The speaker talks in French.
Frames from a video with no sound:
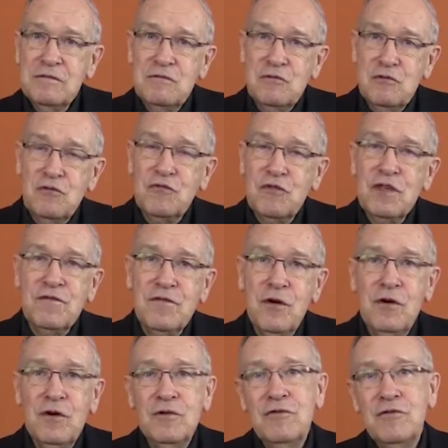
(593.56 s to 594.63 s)
nous
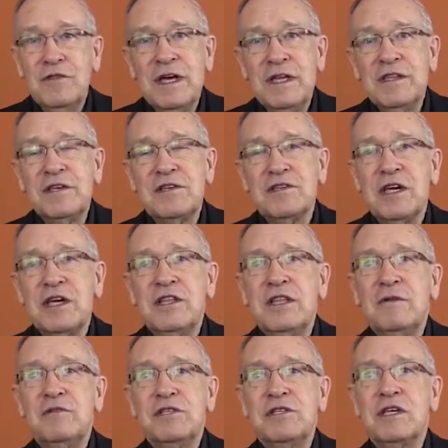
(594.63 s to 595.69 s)
vivons une année sainte
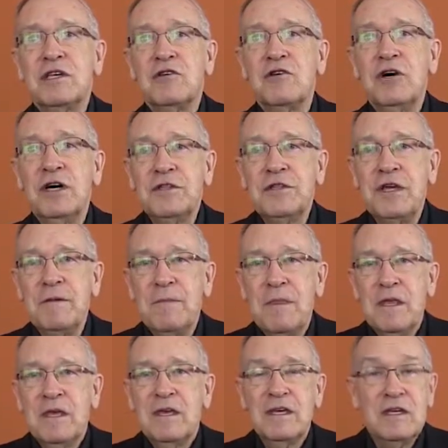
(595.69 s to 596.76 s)
de la miséricorde, hein,
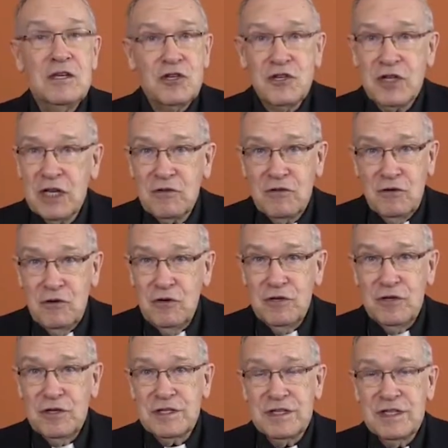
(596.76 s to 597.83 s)
et
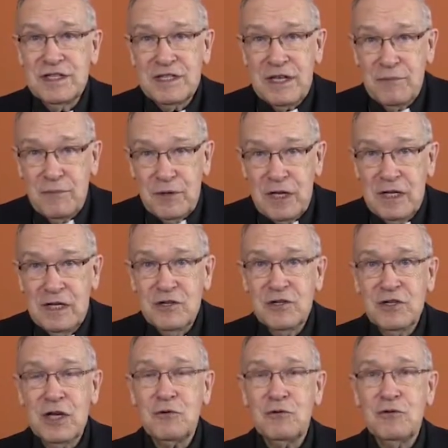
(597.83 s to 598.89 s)
chacun de ces appels,
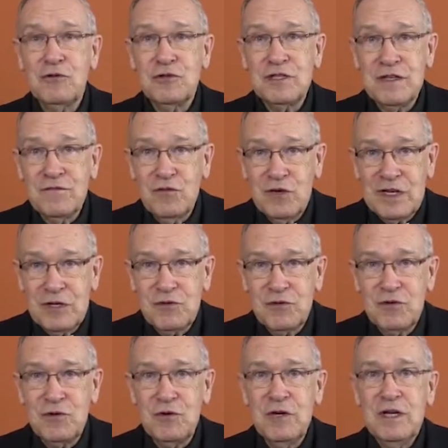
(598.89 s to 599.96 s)
chacune de ces
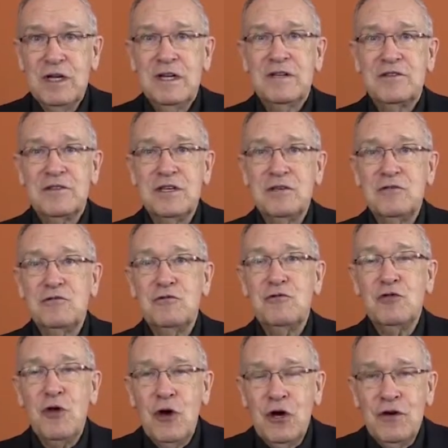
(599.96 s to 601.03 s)
vocations, c'est
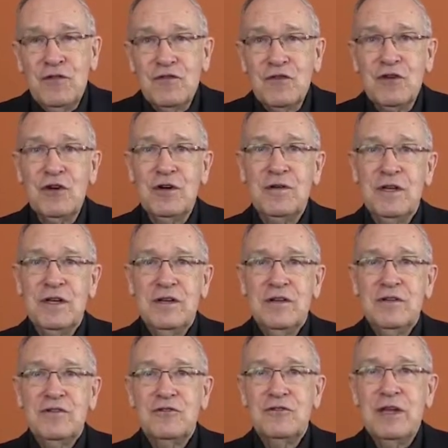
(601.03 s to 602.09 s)
une œuvre
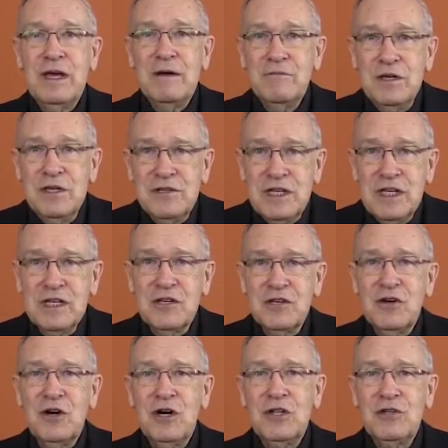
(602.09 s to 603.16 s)
de la
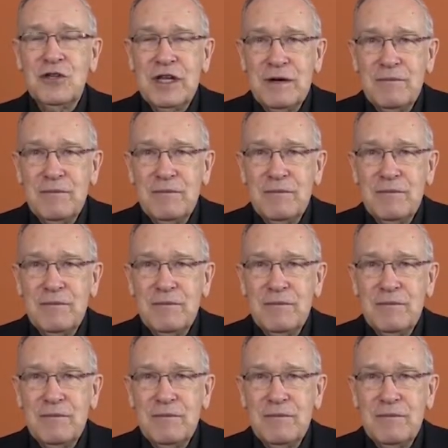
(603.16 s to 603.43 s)
miséricorde, de